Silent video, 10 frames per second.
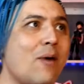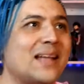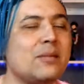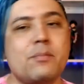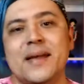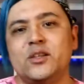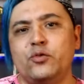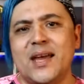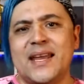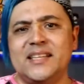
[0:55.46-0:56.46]
é um anime bem
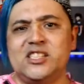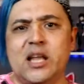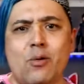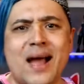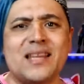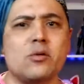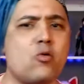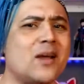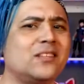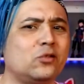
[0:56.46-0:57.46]
diferente, não é um anime
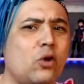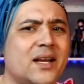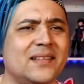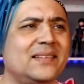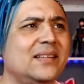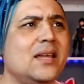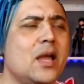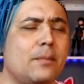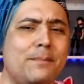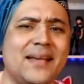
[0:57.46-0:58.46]
com a história assim
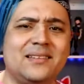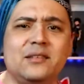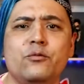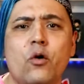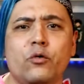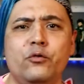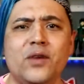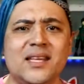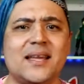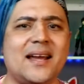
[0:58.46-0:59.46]
bem desenvolvida,